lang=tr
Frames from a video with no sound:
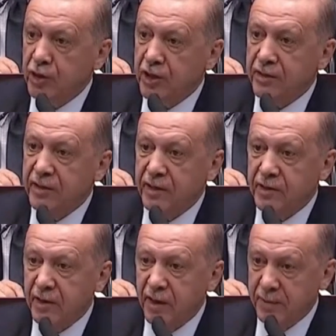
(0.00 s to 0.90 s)
bu şekilde
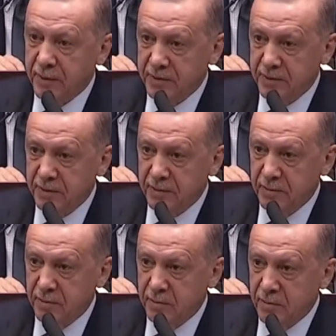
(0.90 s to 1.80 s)
girilemez.
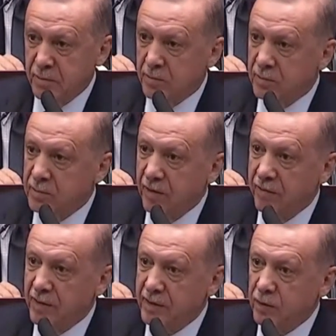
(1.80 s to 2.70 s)

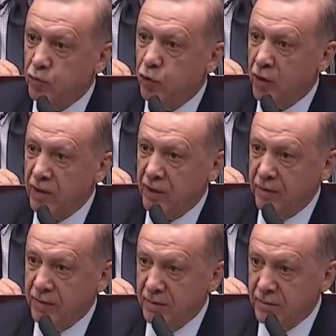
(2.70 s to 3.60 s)
Devletin
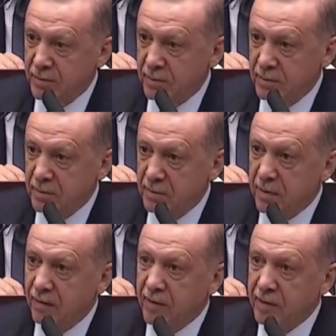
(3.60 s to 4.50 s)
kuralları var.
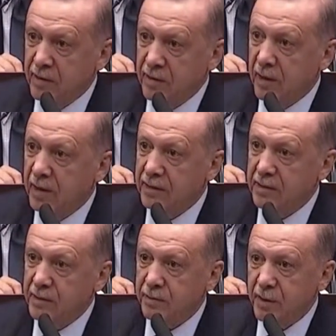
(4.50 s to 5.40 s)
Devletin
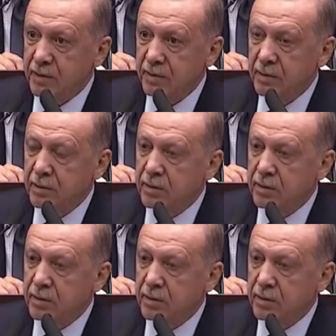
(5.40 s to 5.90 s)
kaidesi var.